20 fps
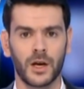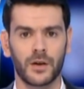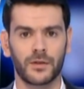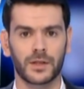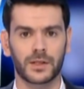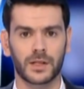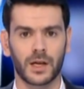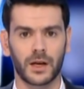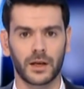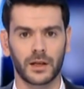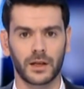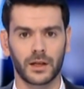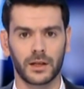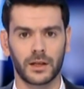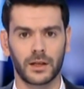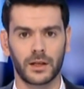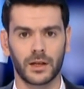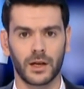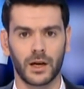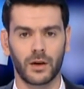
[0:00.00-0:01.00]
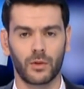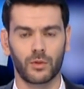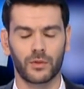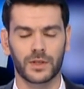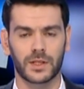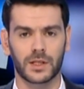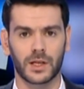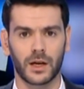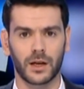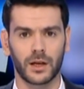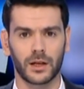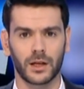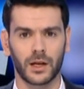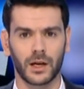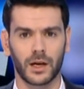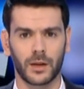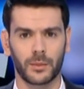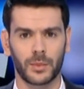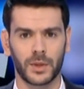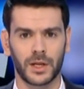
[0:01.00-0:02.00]
في الصحراء أو في الصحراء
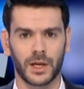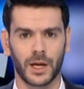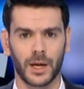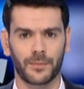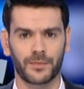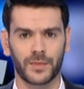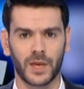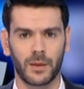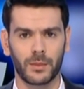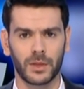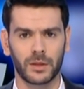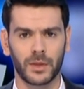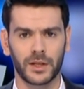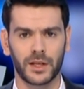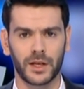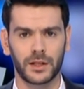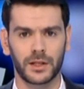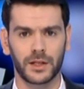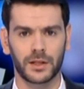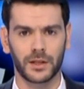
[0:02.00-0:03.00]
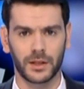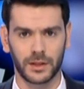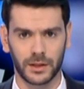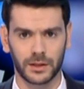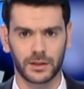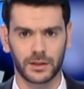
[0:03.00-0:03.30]
الغربية أحمد مثاني ثانية